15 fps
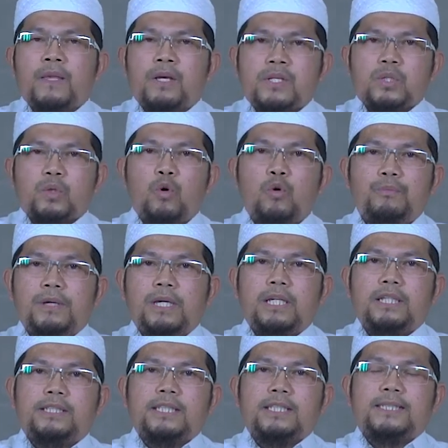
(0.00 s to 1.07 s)
so
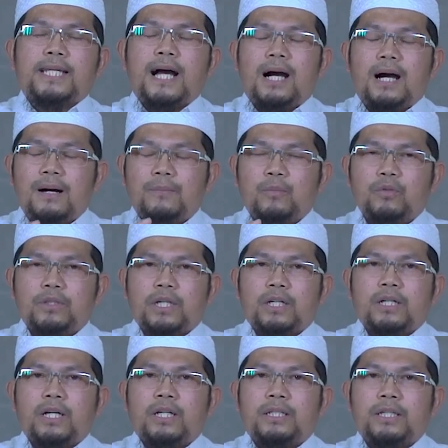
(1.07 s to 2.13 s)
humilig siya sa abot
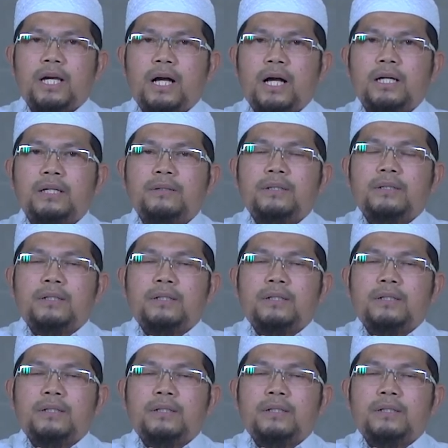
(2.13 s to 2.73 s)
ng kanyang